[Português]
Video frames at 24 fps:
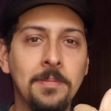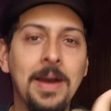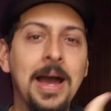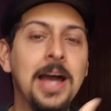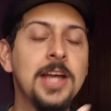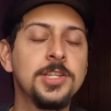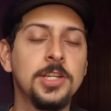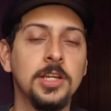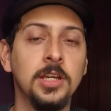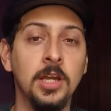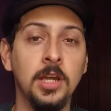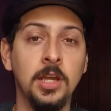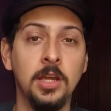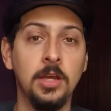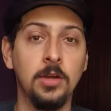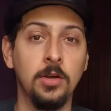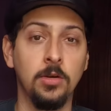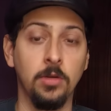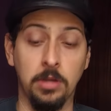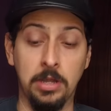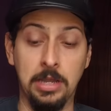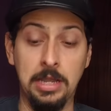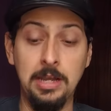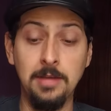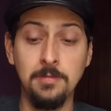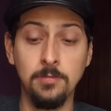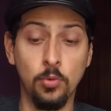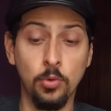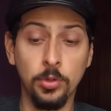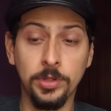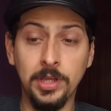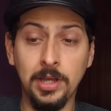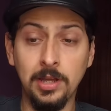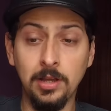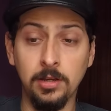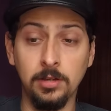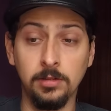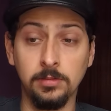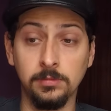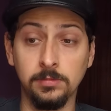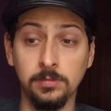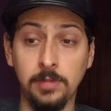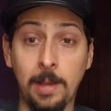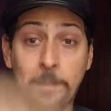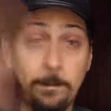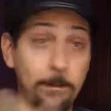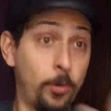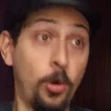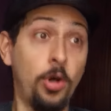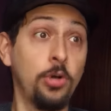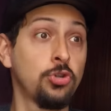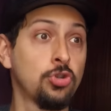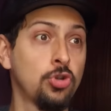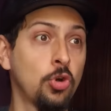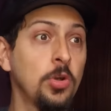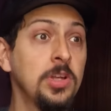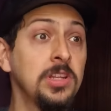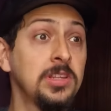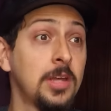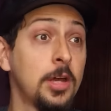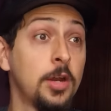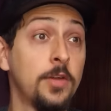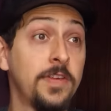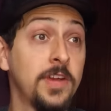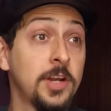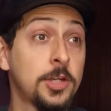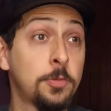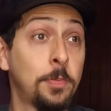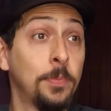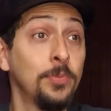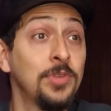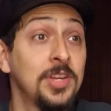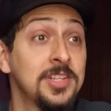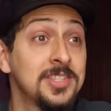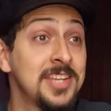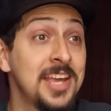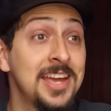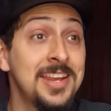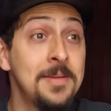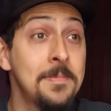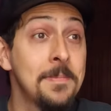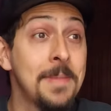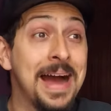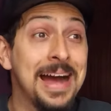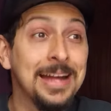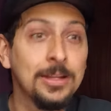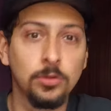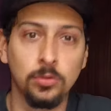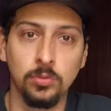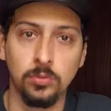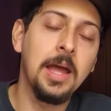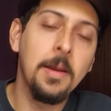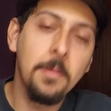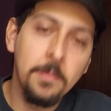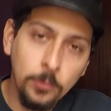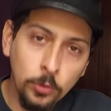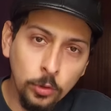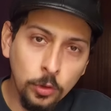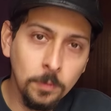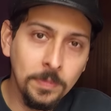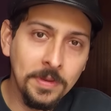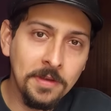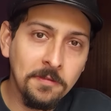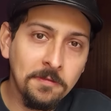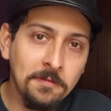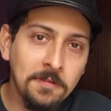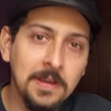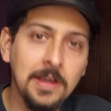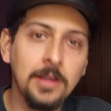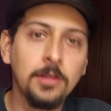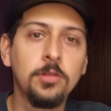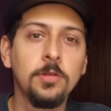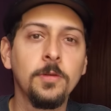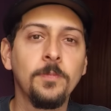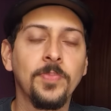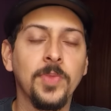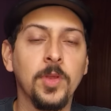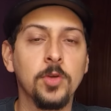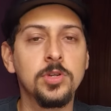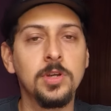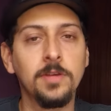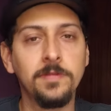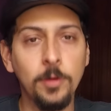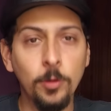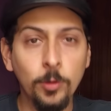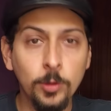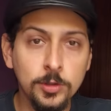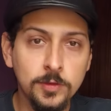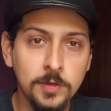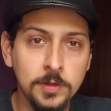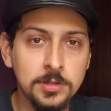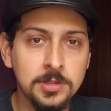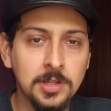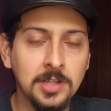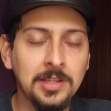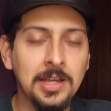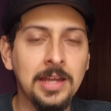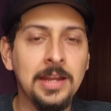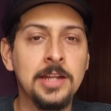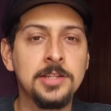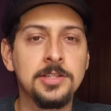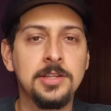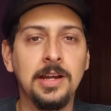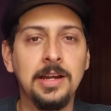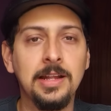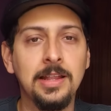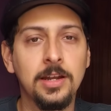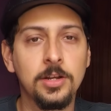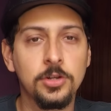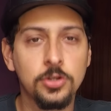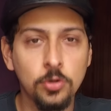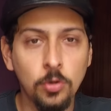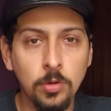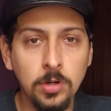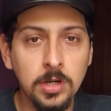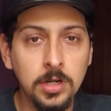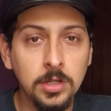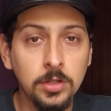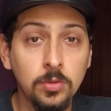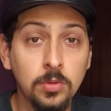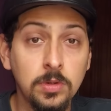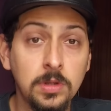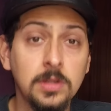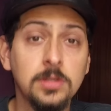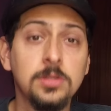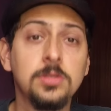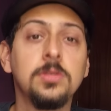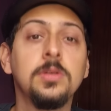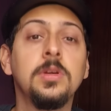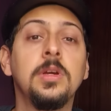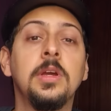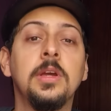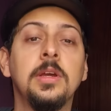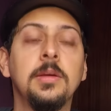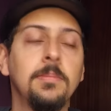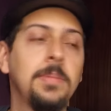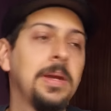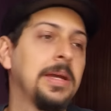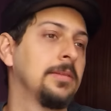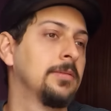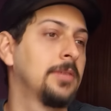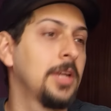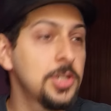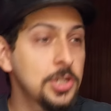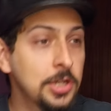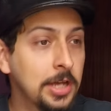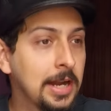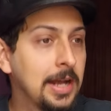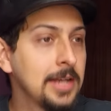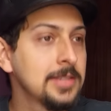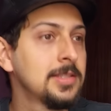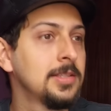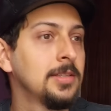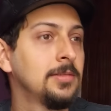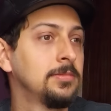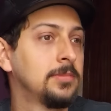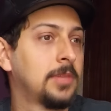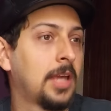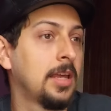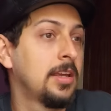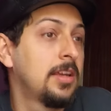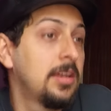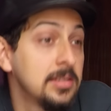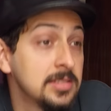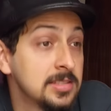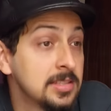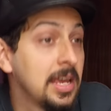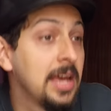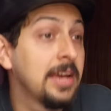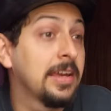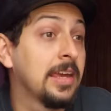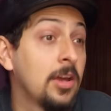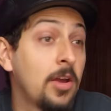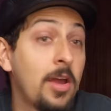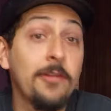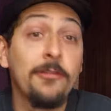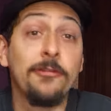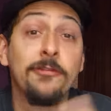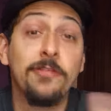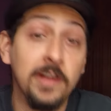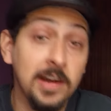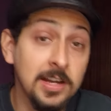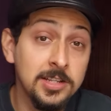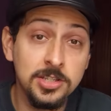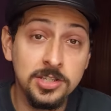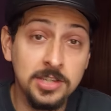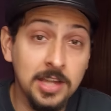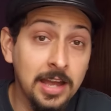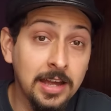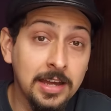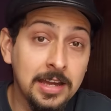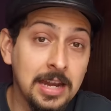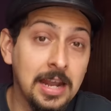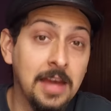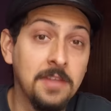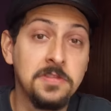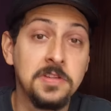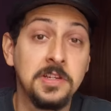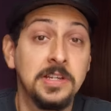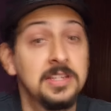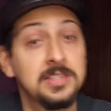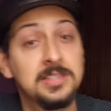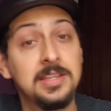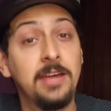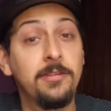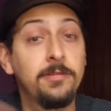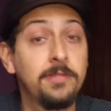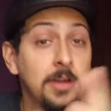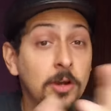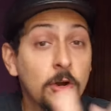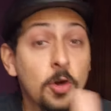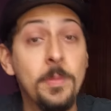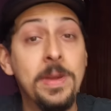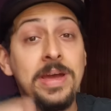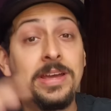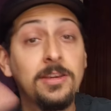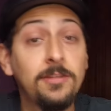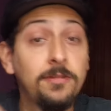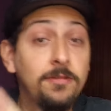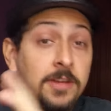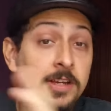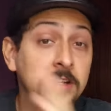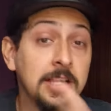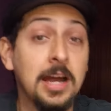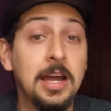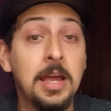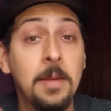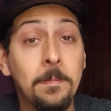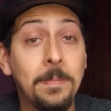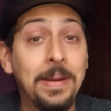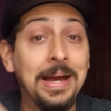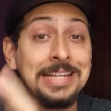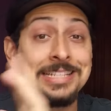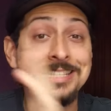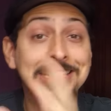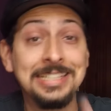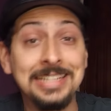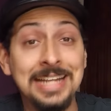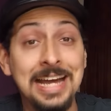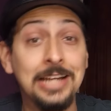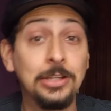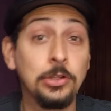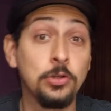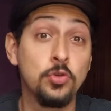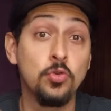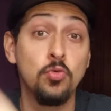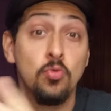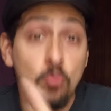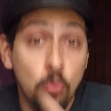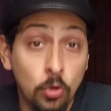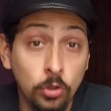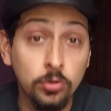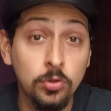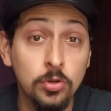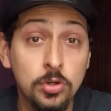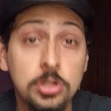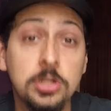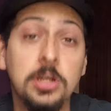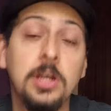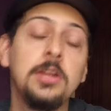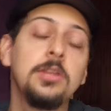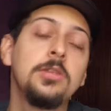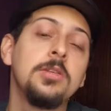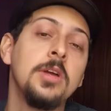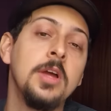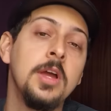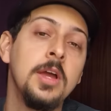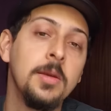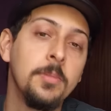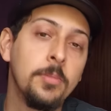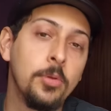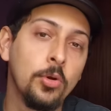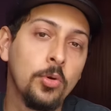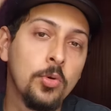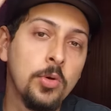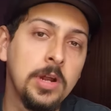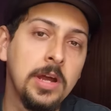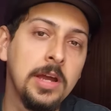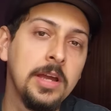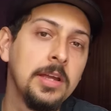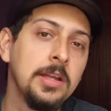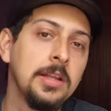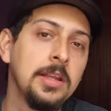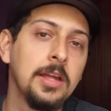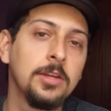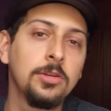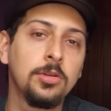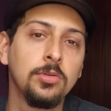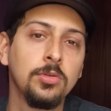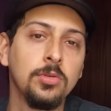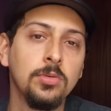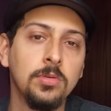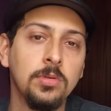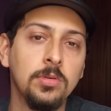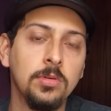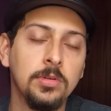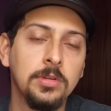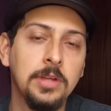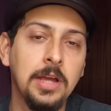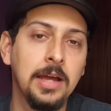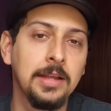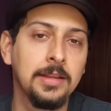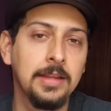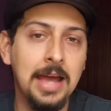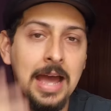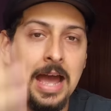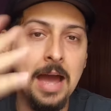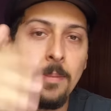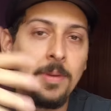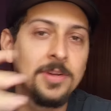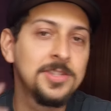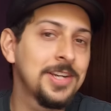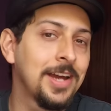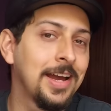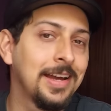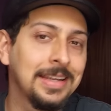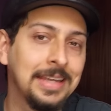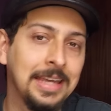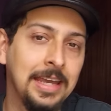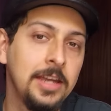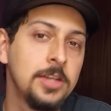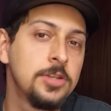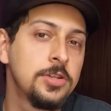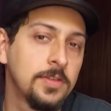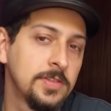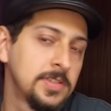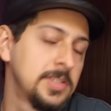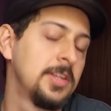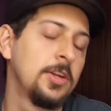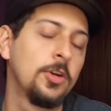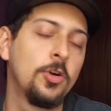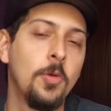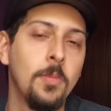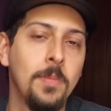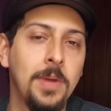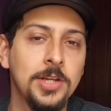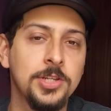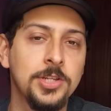imagem, ele muda a porra do jogo inteiro, vira tipo um desenho animado. Tá muito bem feito. Eu já vi alguns vídeos na internet da galera jogando isso. Bem, tá de graça. Quem quiser, quem é fã de StarCraft e quiser ver como é que fica repaginado de um outro jeito, procura aí dentro do, da, da aba de arcade que você tem como